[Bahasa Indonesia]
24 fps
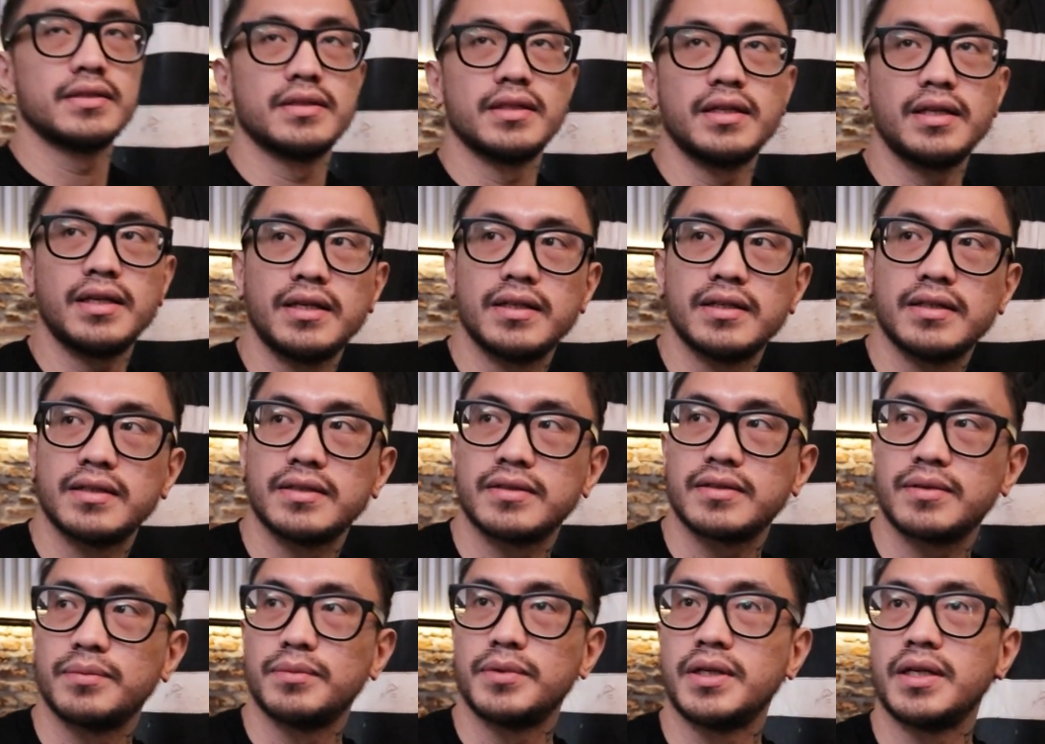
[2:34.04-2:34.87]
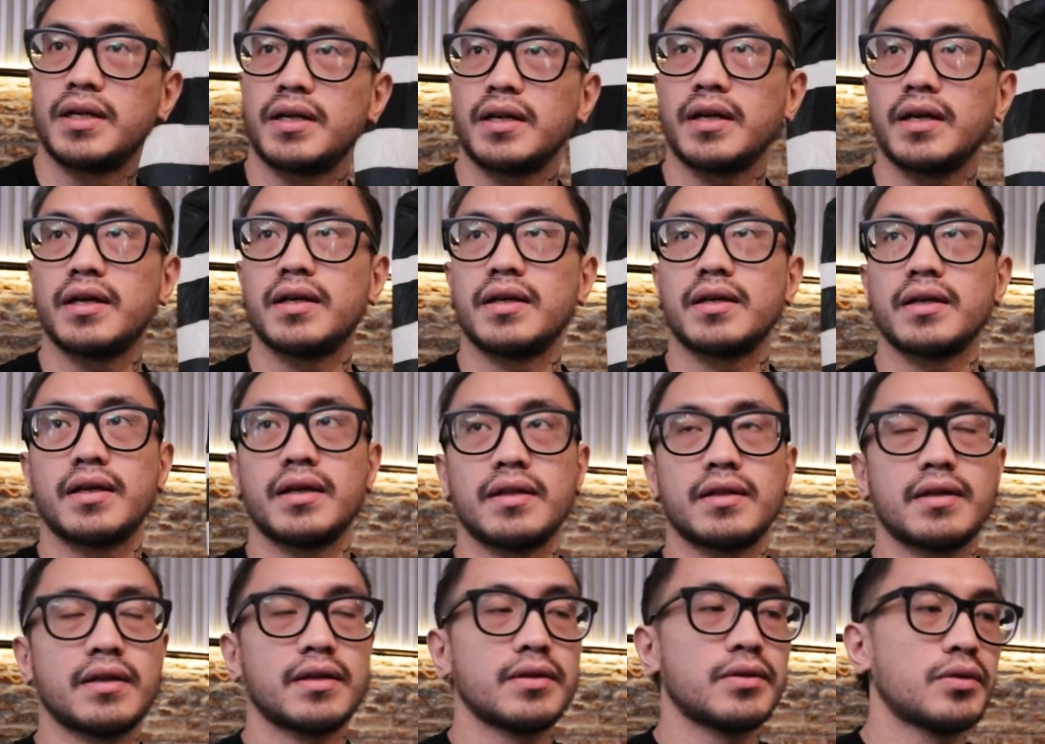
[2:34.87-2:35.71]
Jadi sebenarnya
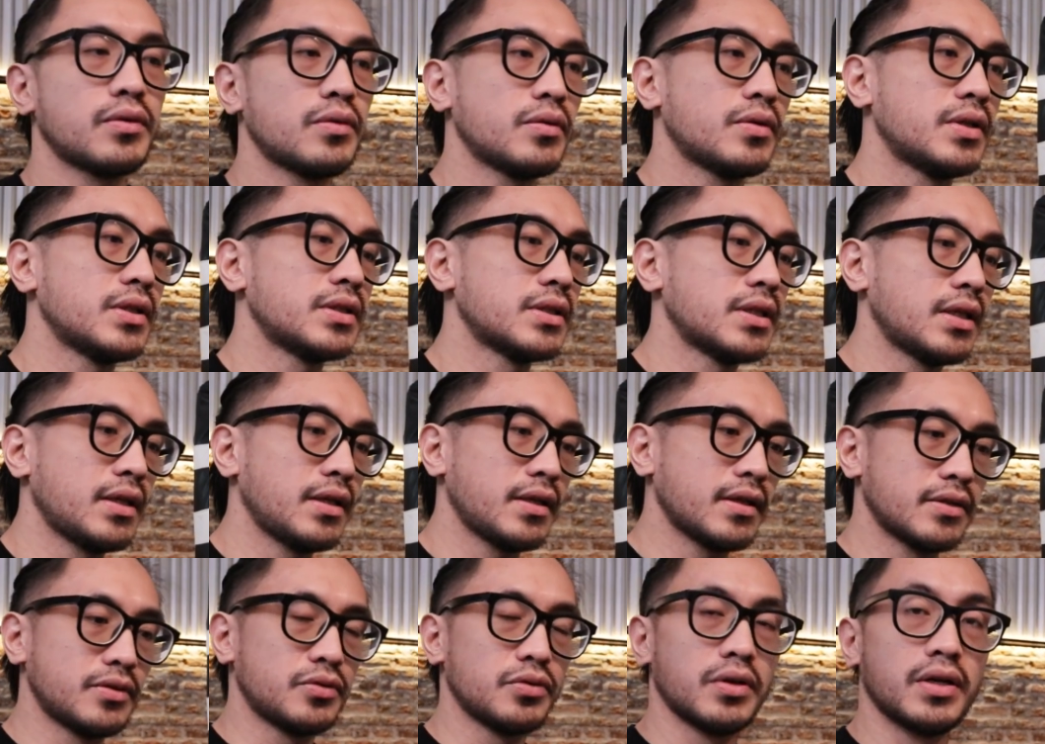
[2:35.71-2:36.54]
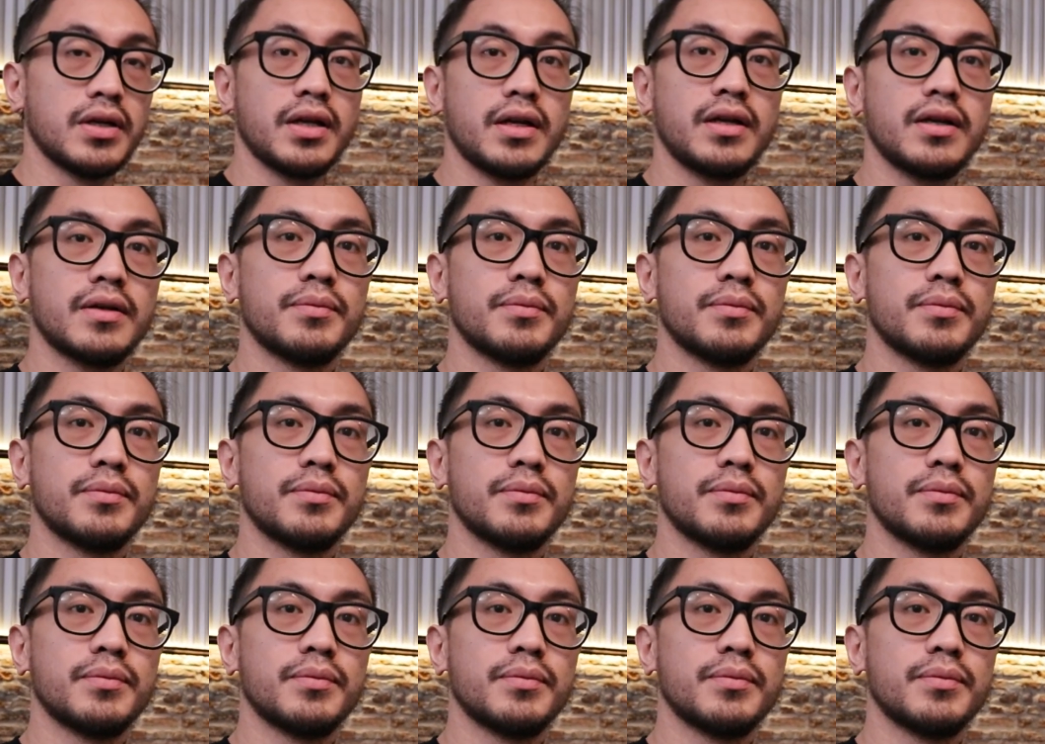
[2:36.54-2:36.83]
kita tuh di sini ngejualnya